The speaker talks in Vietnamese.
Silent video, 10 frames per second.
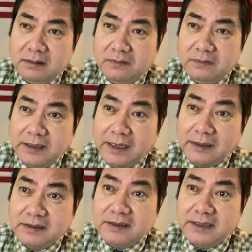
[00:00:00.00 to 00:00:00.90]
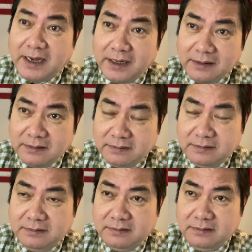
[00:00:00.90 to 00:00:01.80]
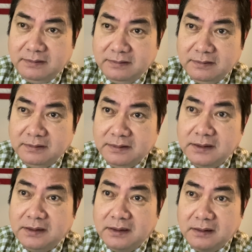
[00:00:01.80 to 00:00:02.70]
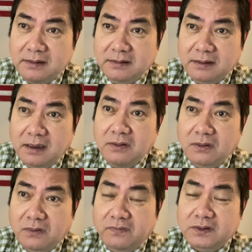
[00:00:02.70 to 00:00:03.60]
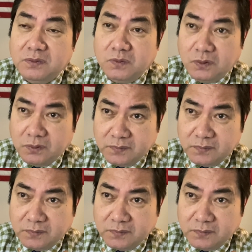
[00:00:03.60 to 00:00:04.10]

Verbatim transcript: nhăn trên trán giữa Ấn Độ và Trung Quốc.